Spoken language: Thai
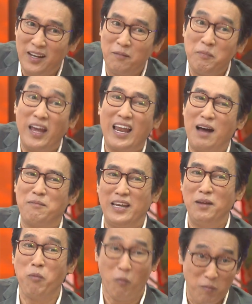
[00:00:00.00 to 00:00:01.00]
หนึ่งเมียรับอัน
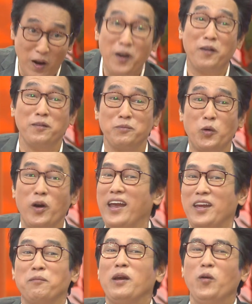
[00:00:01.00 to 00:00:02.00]
นี้ผมก็ตัวเอ
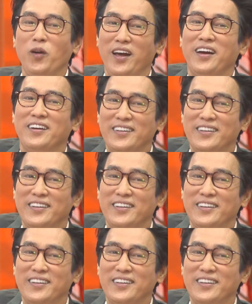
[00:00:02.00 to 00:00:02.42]
งยังไม่รู้เลย